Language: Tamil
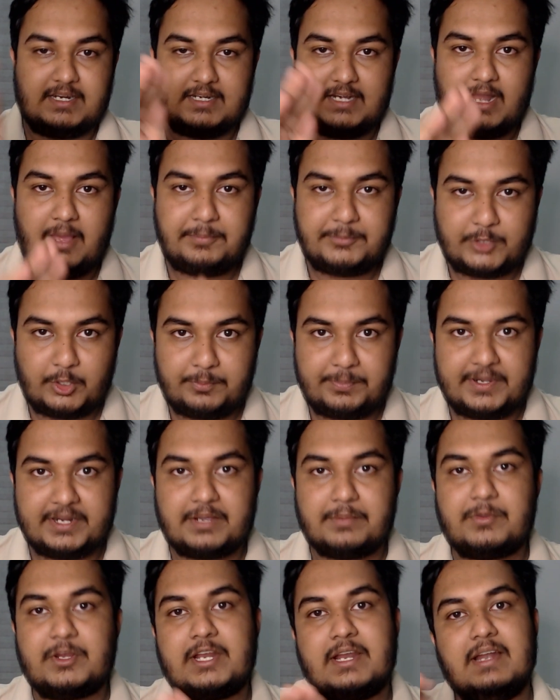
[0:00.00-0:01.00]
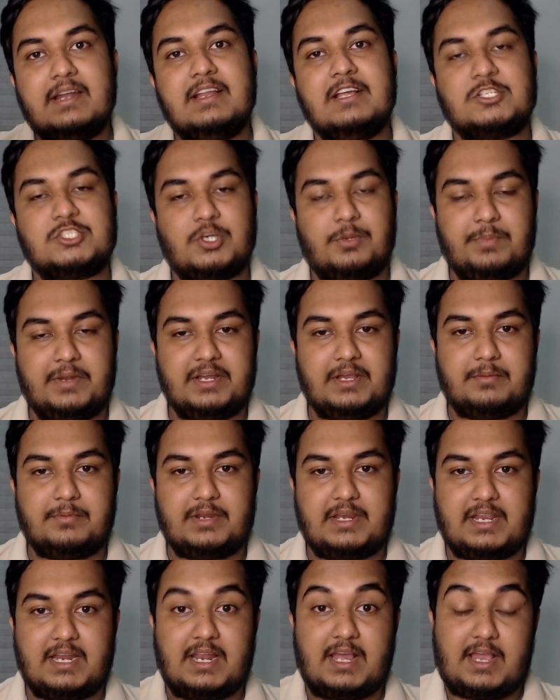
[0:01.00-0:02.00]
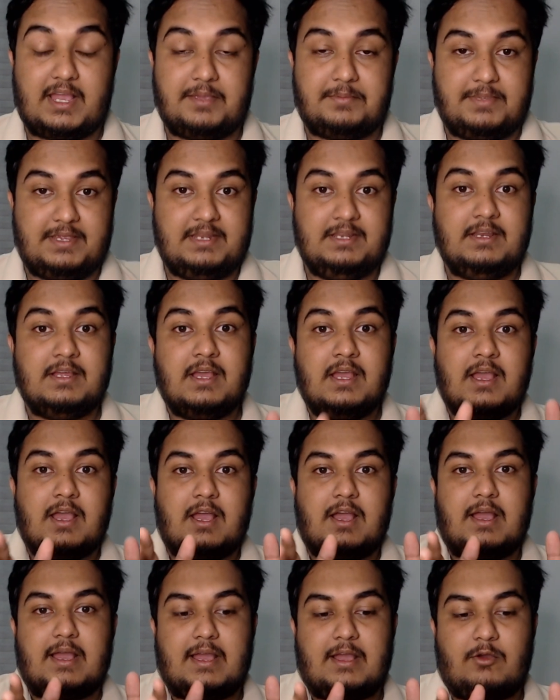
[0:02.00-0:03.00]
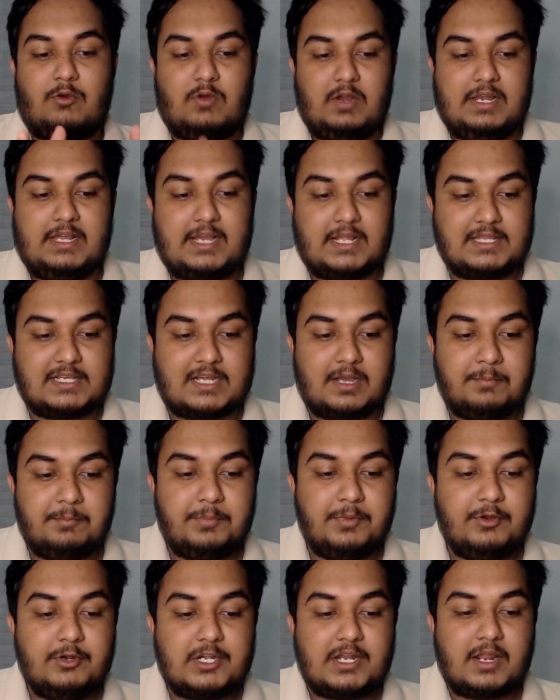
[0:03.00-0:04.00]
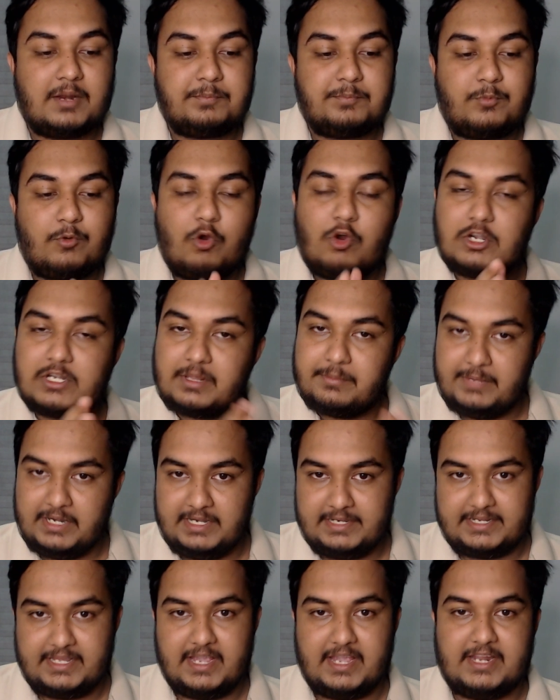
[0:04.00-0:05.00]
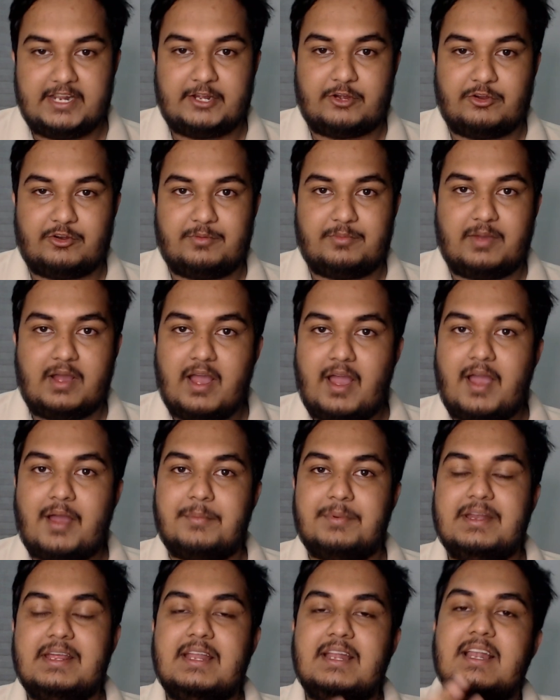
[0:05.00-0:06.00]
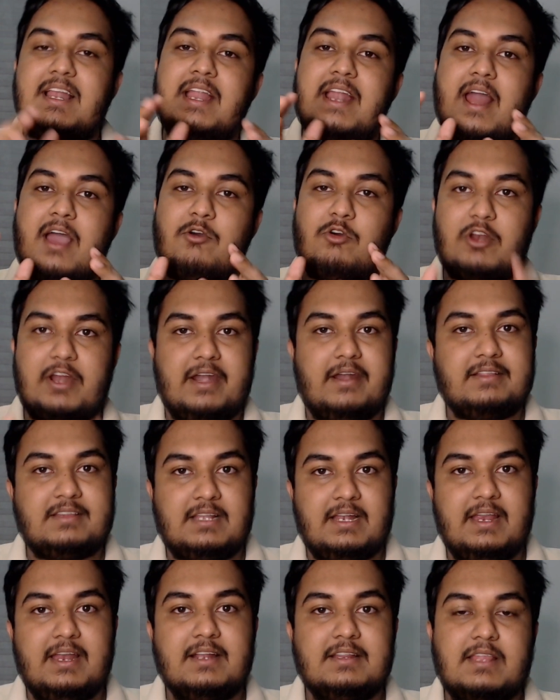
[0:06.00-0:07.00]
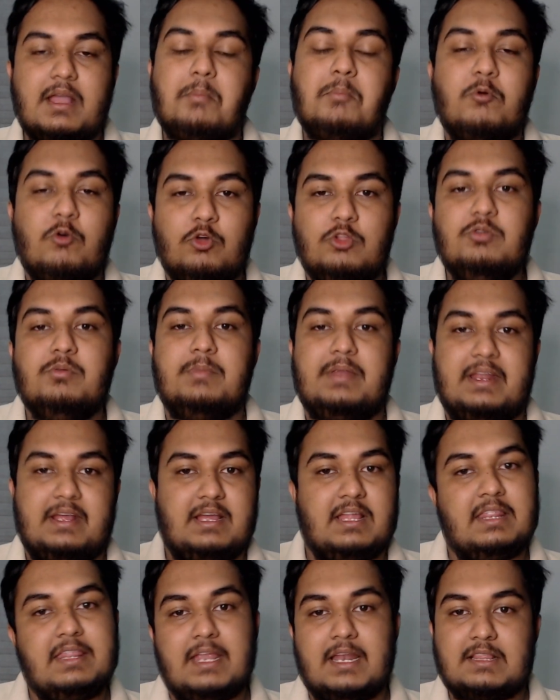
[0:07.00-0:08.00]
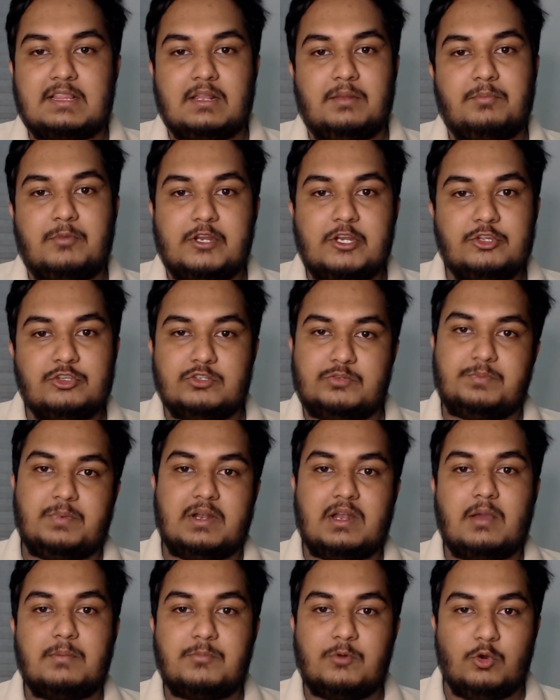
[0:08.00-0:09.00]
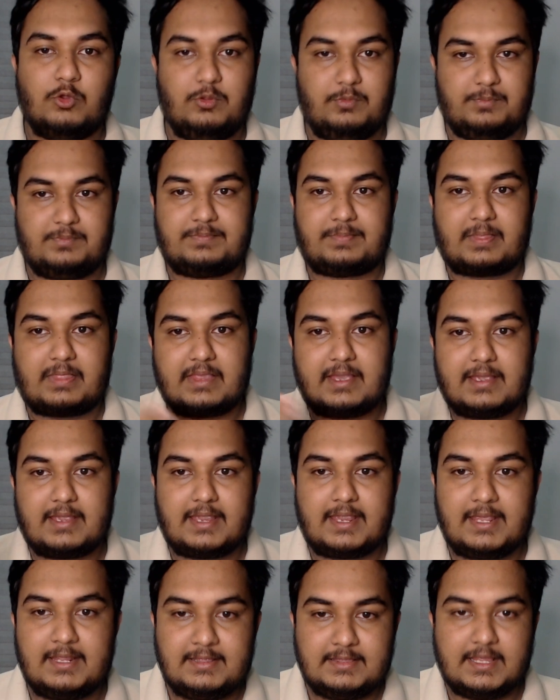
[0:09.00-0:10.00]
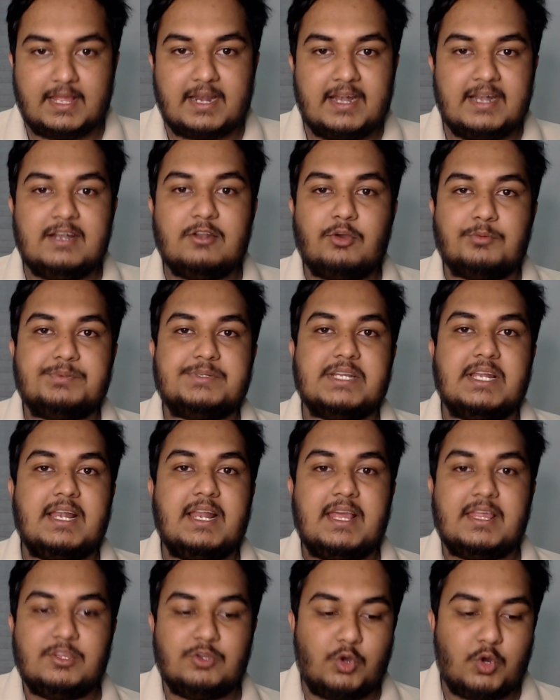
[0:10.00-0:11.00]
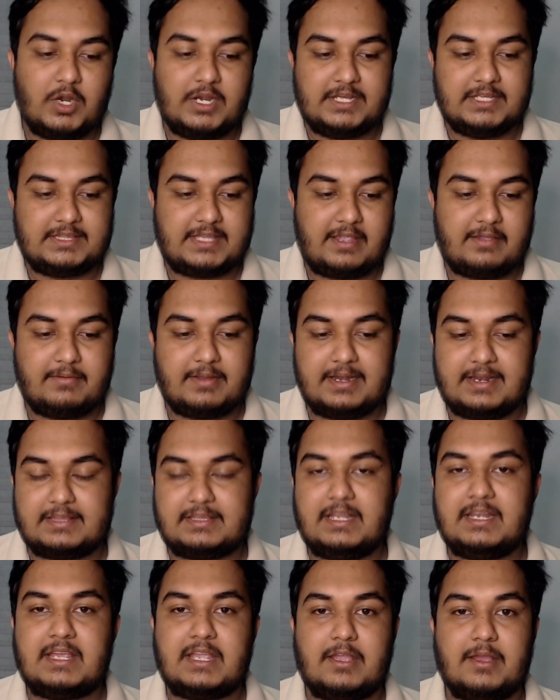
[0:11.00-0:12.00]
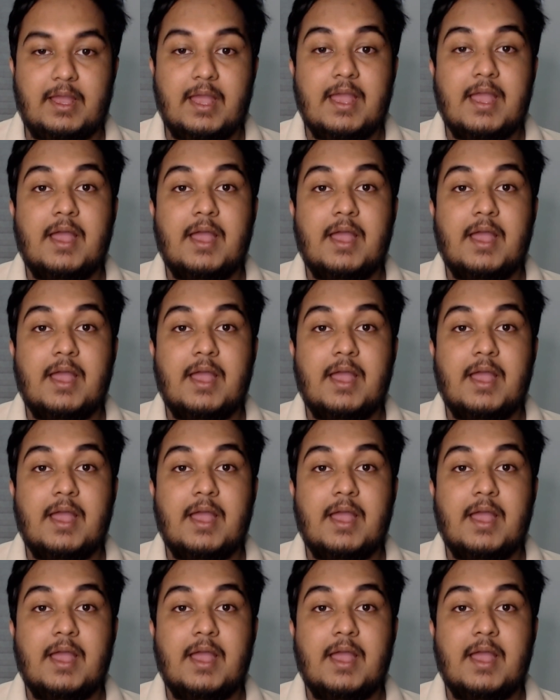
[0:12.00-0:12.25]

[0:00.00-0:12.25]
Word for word: லேப்டாப் எடுக்க போகிறீங்களா டெஸ்க்டாப் எடுக்க போகிறீங்களா ஐ மீன் உங்களுக்கு அந்த கம்ப்யூட்டர் போர்ட்டபிலிட்டியாக இருக்கணுமா அப்படி இல்லை நான் ஒரு இடத்துல இருந்தால் போதும் எனக்கு அந்த இடத்துல போய்ட்டு யூஸ் பண்ணால் போதும் இந்த ரெண்டு ஆப்ஷனில் எது உங்களுக்கு தேவைன்றதை நீங்கள்